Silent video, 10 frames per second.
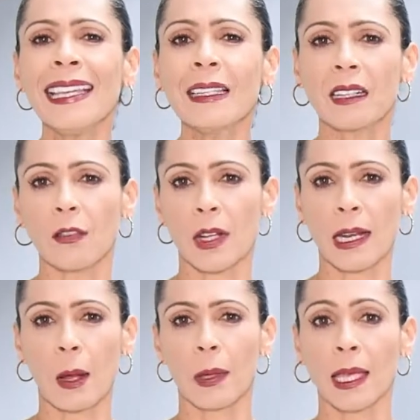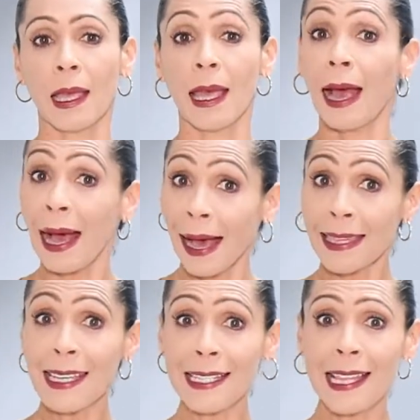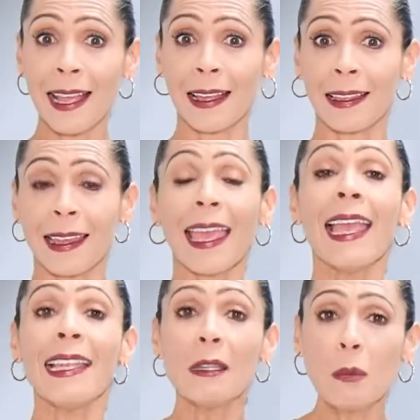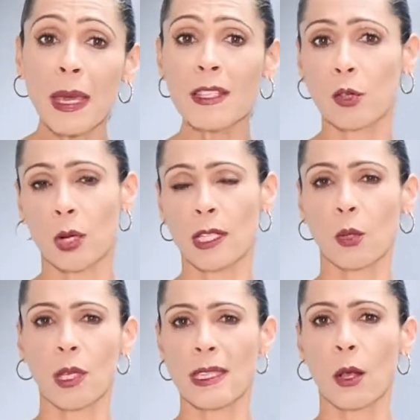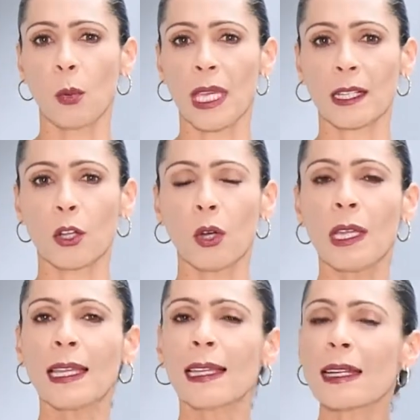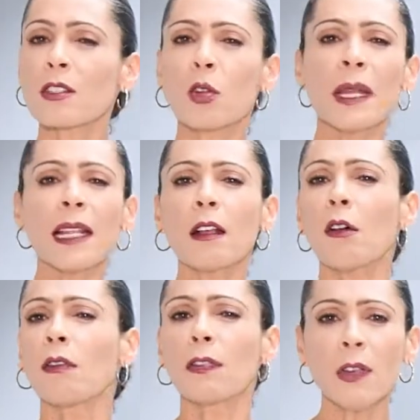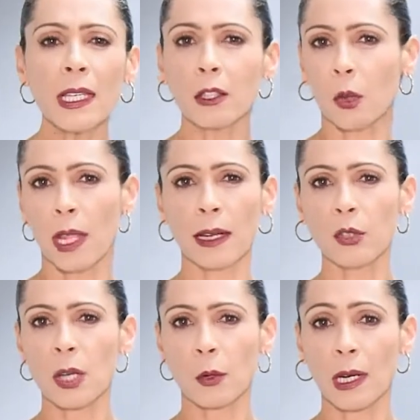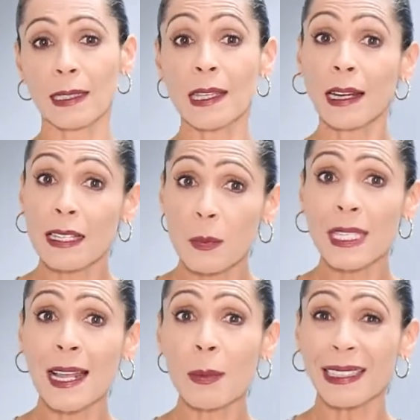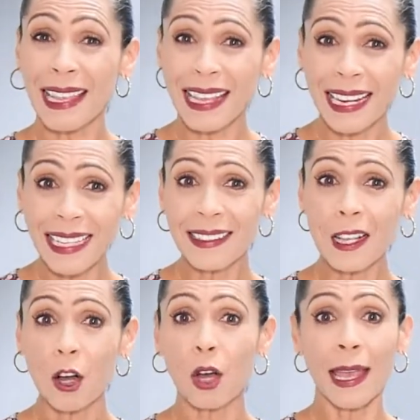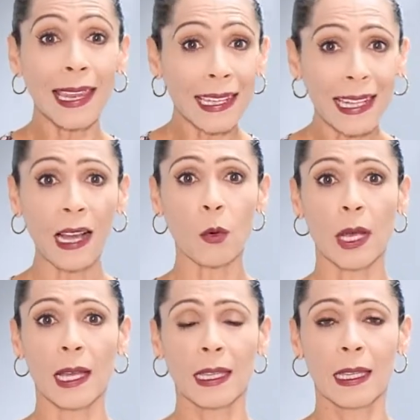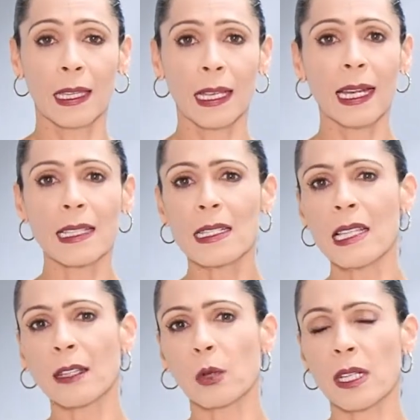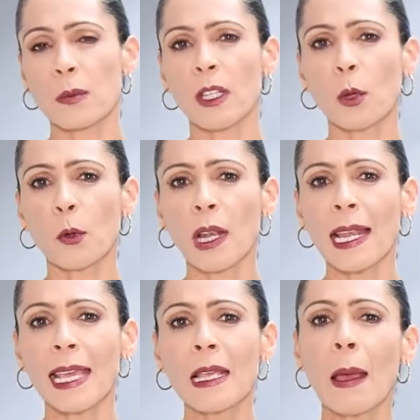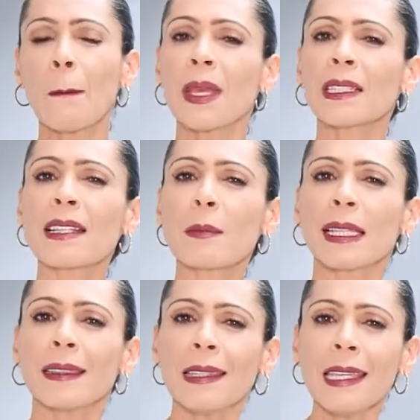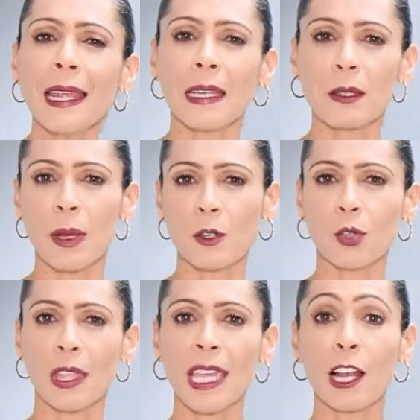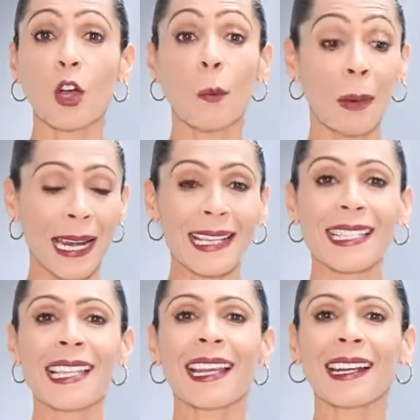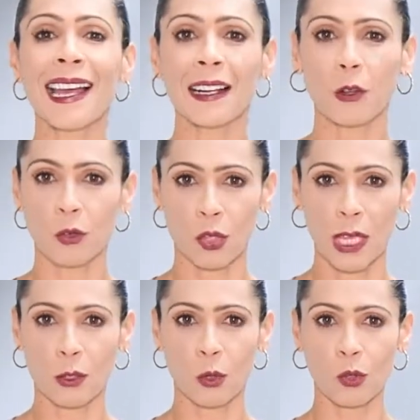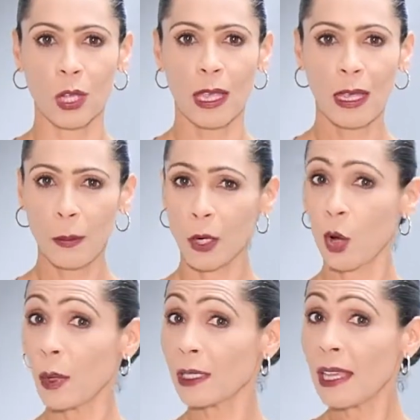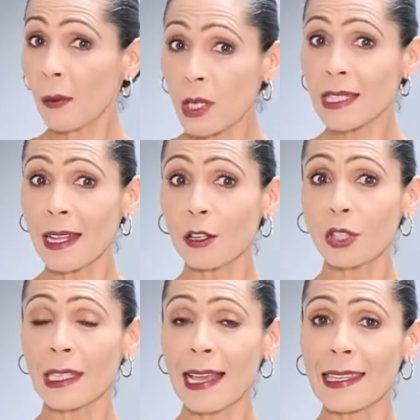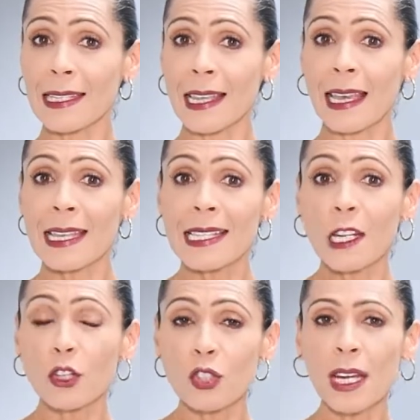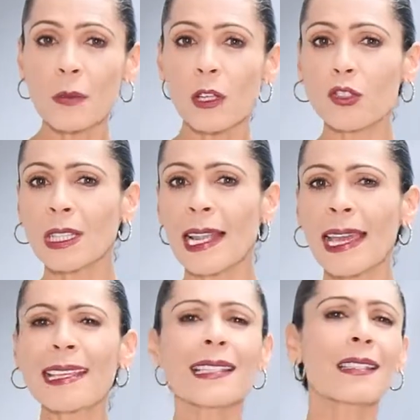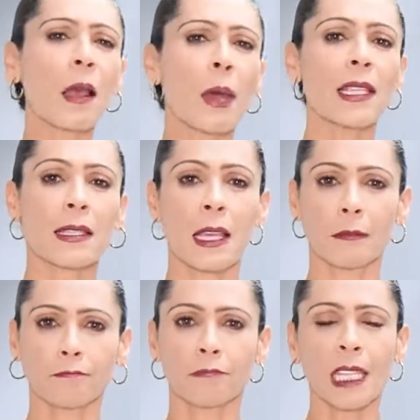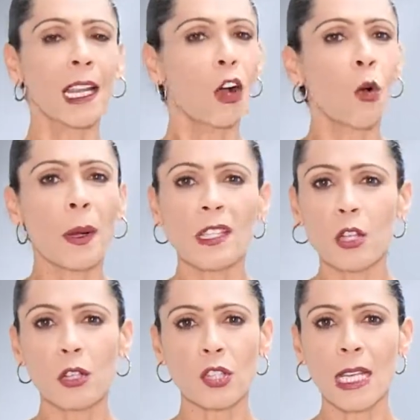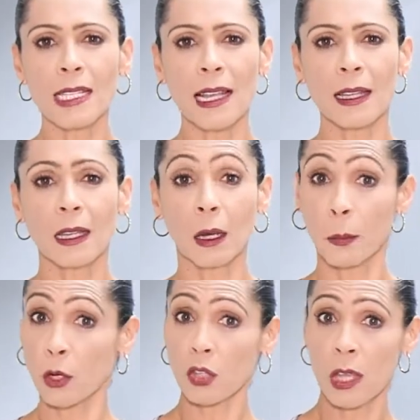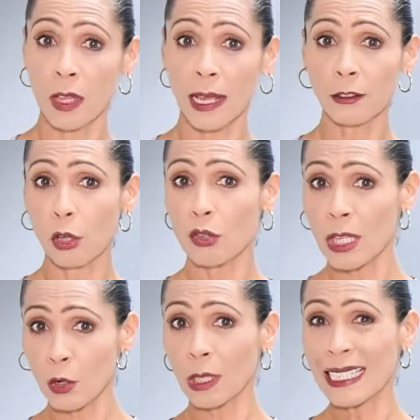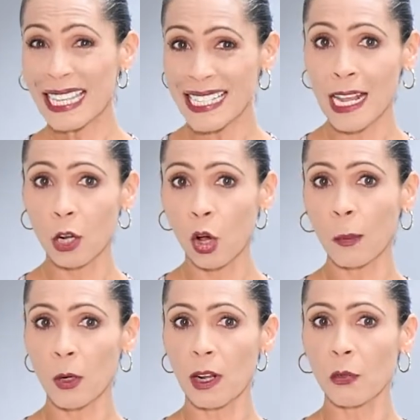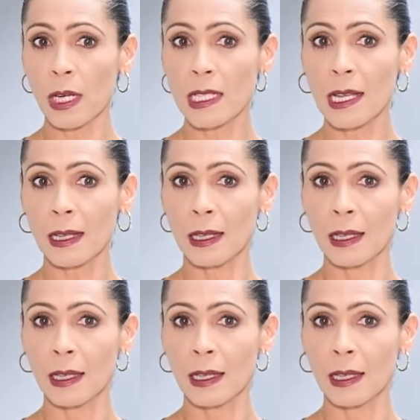irrefrenable. Ahí está el inmenso reto de este gobierno, resolver el conflicto de la lucha por la tierra, especialmente crítico en el Cauca, garantizando el respeto por la ley mientras mantiene espacios de diálogo para cerrar consensos. Pero como el diablo está en los detalles, si los términos de ley se vencen y la ocupación no cesa, ¿procederá entonces con el desalojo por la fuerza?